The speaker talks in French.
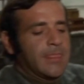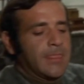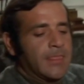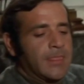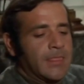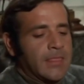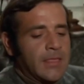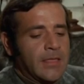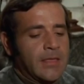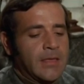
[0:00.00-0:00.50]

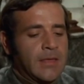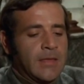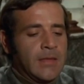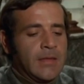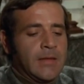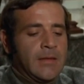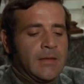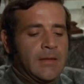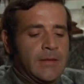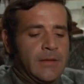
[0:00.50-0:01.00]
lui sur la
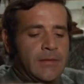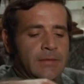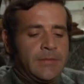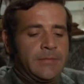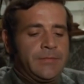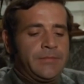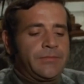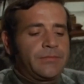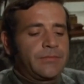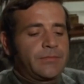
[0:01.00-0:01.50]
même chaise que
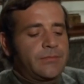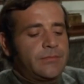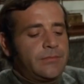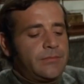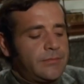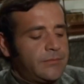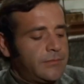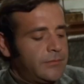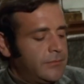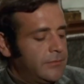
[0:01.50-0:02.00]

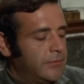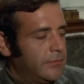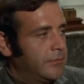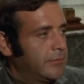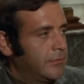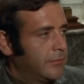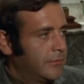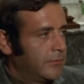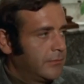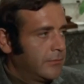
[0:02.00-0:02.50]
précédemment.
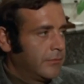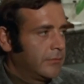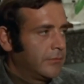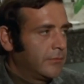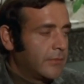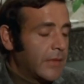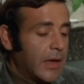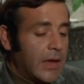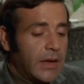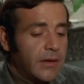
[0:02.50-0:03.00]
Les
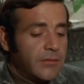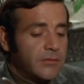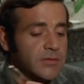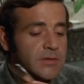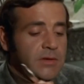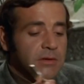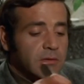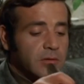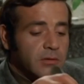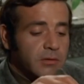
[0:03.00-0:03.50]
deux
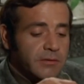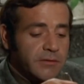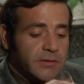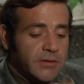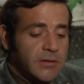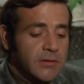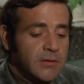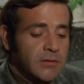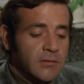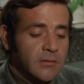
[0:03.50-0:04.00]
personnages se font
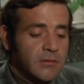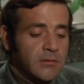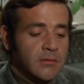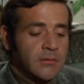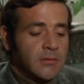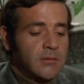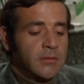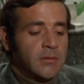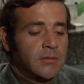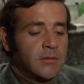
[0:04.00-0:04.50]
désormais
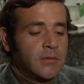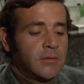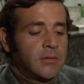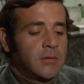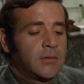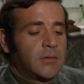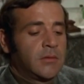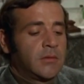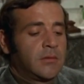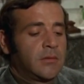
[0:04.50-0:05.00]
face et sont
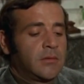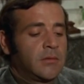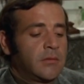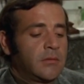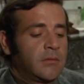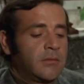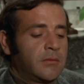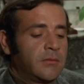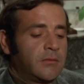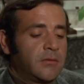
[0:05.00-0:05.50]
également
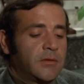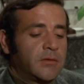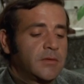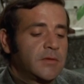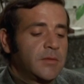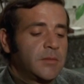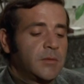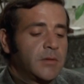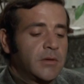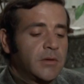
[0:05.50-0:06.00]
séparés
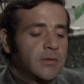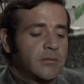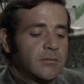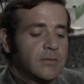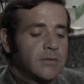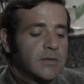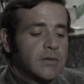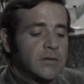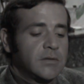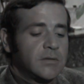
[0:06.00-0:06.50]
par un
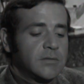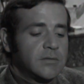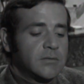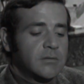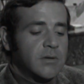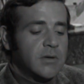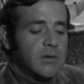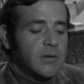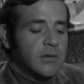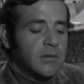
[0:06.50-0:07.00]
objet, une
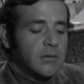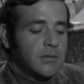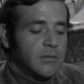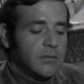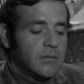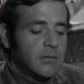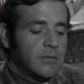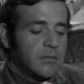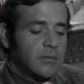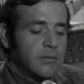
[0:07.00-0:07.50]
lampe,
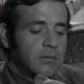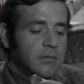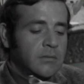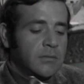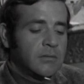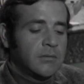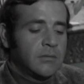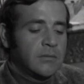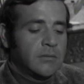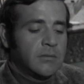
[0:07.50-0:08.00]
qui n'était pas
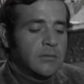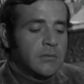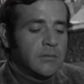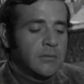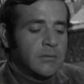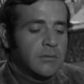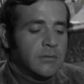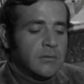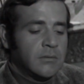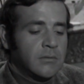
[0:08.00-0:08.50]
là
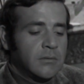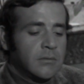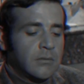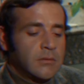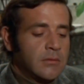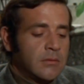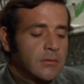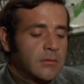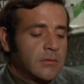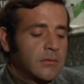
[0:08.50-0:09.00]
auparavant.
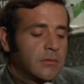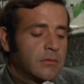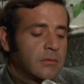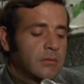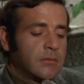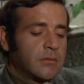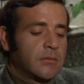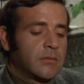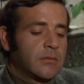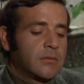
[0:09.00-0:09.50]

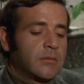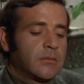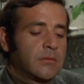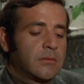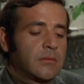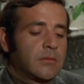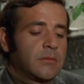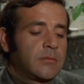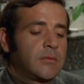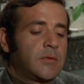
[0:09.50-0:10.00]

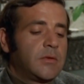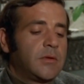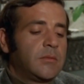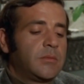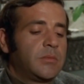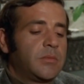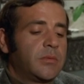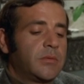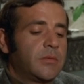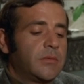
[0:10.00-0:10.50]
Chaque
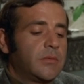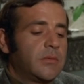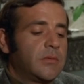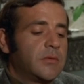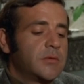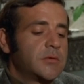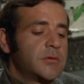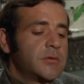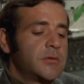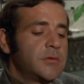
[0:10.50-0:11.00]
personnage a son
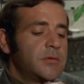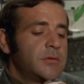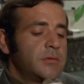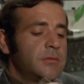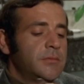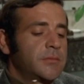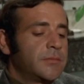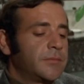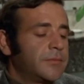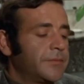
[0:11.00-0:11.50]
cadre,
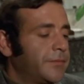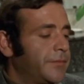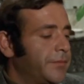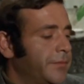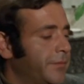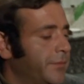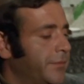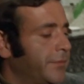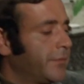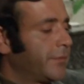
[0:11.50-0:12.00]
seul un
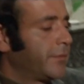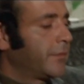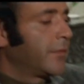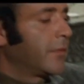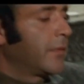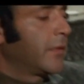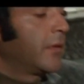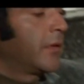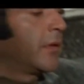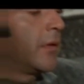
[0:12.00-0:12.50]
mouvement de
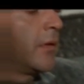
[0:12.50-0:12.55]
caméra